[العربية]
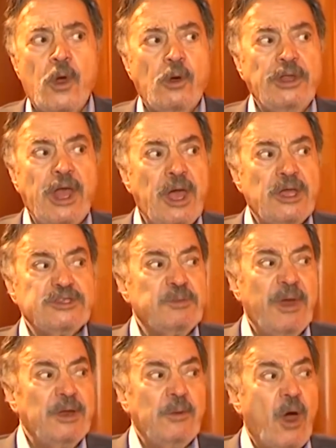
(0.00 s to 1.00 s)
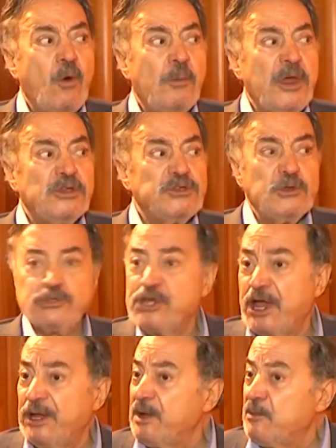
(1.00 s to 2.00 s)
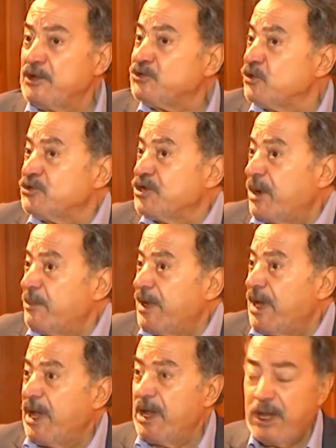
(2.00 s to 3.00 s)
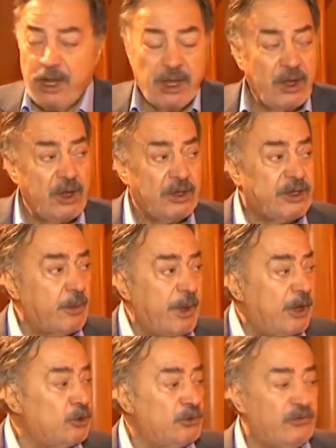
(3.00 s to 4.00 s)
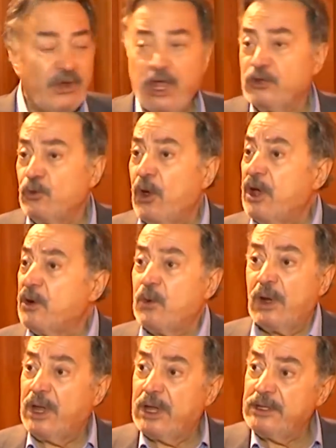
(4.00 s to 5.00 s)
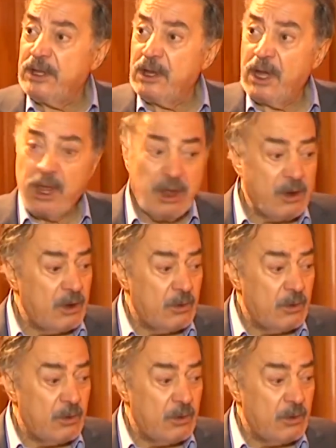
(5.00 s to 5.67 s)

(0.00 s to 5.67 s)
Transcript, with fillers: ما هو ده غصب عن ما هو ما اقصدش يعني انا ما اقصدش اعمل تباين في الادوار ولا كده لا